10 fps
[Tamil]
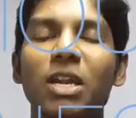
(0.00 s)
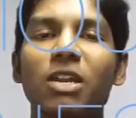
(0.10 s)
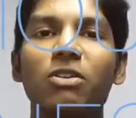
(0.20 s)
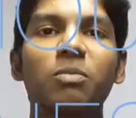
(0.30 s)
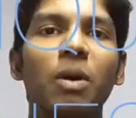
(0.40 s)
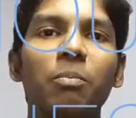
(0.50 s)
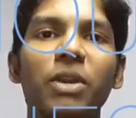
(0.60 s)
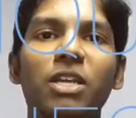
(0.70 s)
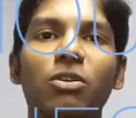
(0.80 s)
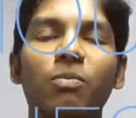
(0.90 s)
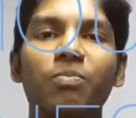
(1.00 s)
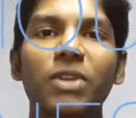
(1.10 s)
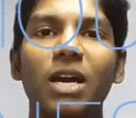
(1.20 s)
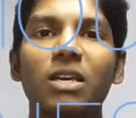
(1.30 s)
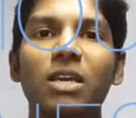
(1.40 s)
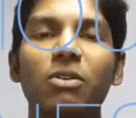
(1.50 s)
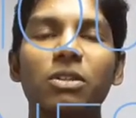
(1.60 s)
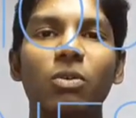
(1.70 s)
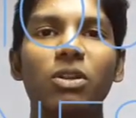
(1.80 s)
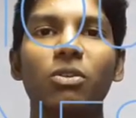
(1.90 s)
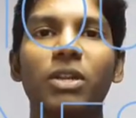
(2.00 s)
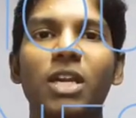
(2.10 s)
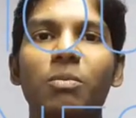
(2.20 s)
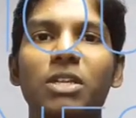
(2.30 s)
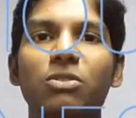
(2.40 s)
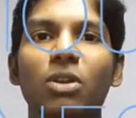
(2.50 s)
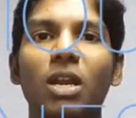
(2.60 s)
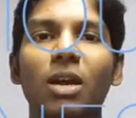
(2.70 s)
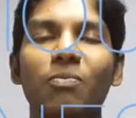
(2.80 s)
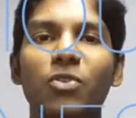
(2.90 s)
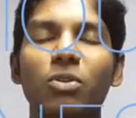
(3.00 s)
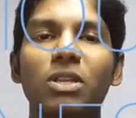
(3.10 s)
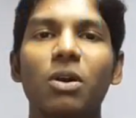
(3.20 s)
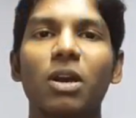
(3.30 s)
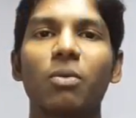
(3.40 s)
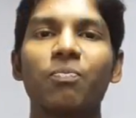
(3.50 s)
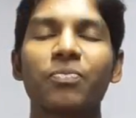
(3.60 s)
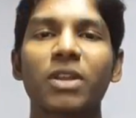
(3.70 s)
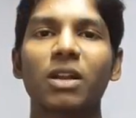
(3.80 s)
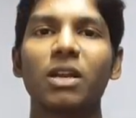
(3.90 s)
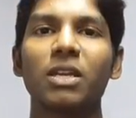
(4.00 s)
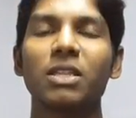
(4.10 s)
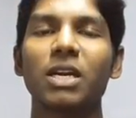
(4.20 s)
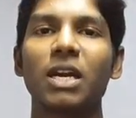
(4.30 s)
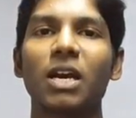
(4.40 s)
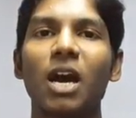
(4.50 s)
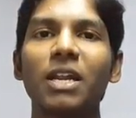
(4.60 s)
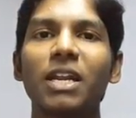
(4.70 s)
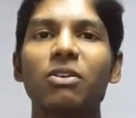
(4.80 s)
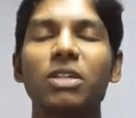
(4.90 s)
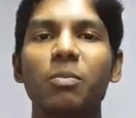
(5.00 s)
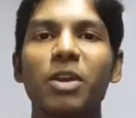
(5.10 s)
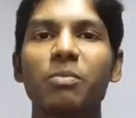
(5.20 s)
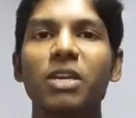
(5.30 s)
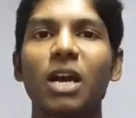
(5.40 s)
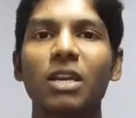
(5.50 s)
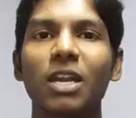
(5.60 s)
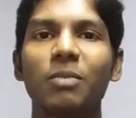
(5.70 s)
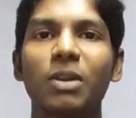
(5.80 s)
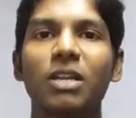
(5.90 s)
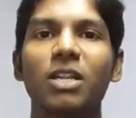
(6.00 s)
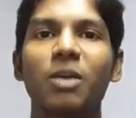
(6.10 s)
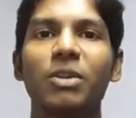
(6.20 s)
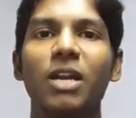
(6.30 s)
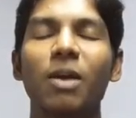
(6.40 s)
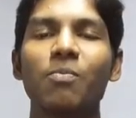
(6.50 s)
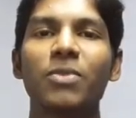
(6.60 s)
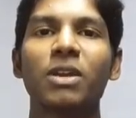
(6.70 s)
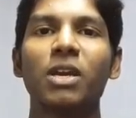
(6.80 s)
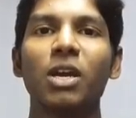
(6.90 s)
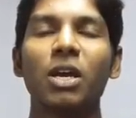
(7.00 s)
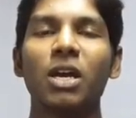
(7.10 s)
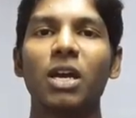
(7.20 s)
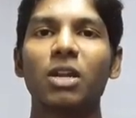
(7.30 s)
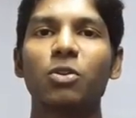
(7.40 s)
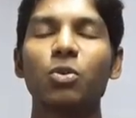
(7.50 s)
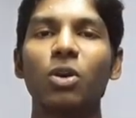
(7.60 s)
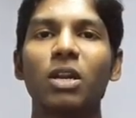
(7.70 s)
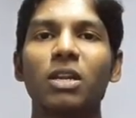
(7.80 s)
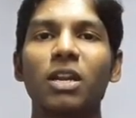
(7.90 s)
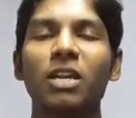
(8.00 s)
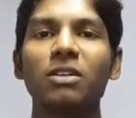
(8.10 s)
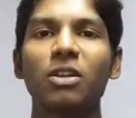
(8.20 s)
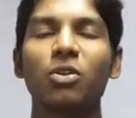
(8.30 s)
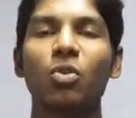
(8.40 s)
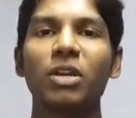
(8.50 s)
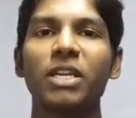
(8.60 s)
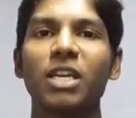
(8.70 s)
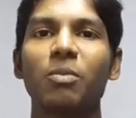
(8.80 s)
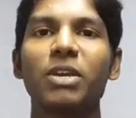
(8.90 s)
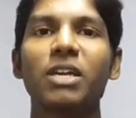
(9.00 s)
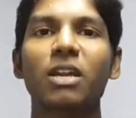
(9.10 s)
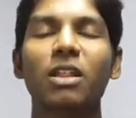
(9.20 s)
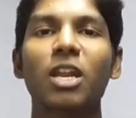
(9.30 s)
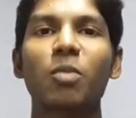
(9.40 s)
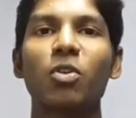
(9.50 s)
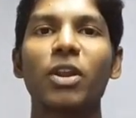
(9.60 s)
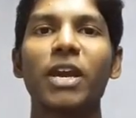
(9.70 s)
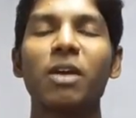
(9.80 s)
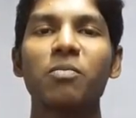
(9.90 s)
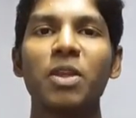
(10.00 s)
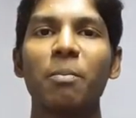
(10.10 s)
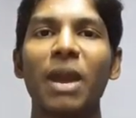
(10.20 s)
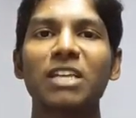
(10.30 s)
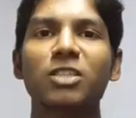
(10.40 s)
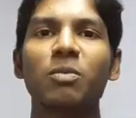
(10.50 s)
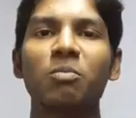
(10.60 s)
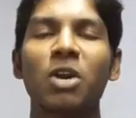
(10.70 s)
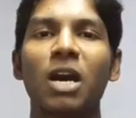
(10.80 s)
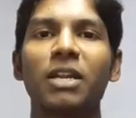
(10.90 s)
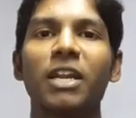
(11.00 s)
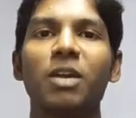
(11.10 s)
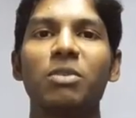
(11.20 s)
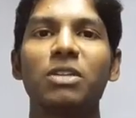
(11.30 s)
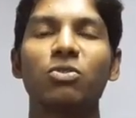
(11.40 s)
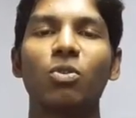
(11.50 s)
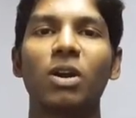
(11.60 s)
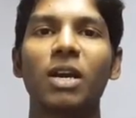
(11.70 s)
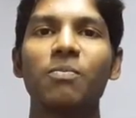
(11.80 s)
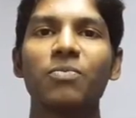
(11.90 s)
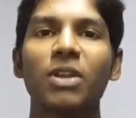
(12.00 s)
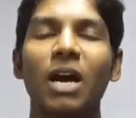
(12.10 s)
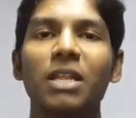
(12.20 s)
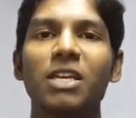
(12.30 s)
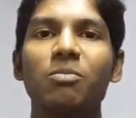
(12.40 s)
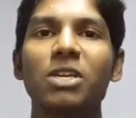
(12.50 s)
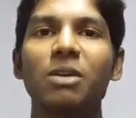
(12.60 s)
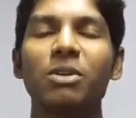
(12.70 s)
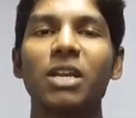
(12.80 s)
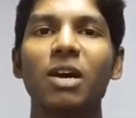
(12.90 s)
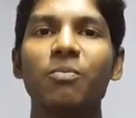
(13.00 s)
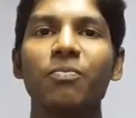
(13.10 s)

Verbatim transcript: பிளட்டை வந்து பம்ப் பண்ணியிருக்கும் அதுதான் வந்து ஒன் டுவெண்ட்டி அப்படின்னு சொல்கிறாங்க ஸோ இந்த இந்த ஹார்ட் ரேட் வந்து நம்ம எப்படி கால்குலேட் பண்ணுறது அப்படின்னா டூ ஹண்ட்ரட் அண்ட் டுவெண்ட்டி அப்படிங்கிறது தான் நம்மளுடைய மேக்ஸிமம் ஹார்ட் ரேட் அப்படின்னு சொல்லுவாங்க அது எப்படி அப்படின்னா